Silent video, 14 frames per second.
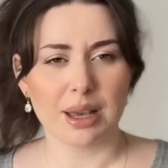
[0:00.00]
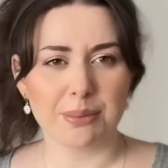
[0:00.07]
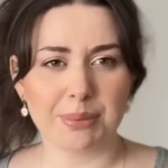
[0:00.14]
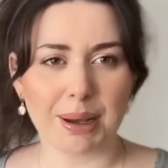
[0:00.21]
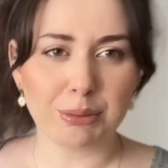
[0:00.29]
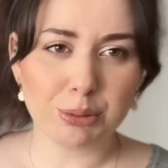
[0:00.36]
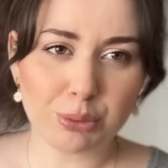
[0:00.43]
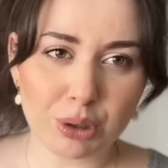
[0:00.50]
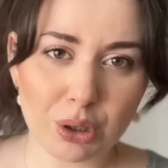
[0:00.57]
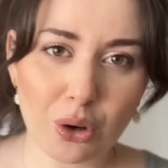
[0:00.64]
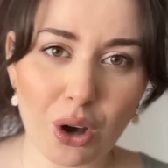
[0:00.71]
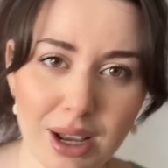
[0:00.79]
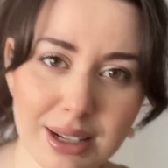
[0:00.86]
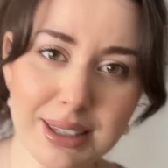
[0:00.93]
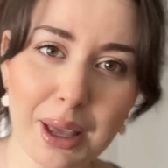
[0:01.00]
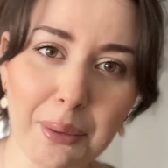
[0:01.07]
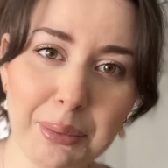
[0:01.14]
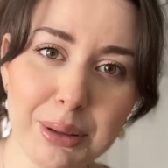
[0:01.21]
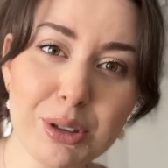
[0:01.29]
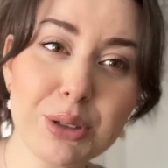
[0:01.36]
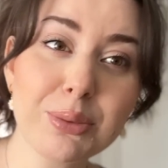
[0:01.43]
Ben bunu buraya koyarsam
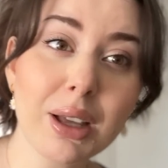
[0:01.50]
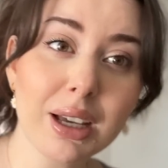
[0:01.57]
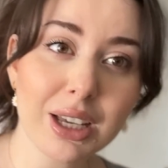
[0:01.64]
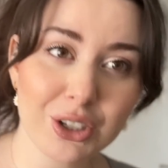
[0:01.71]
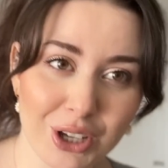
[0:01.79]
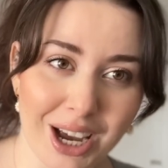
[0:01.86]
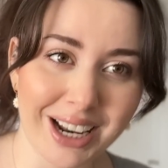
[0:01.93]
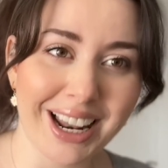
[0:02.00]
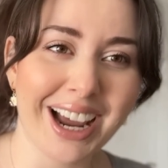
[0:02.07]
benim içimden geçerler.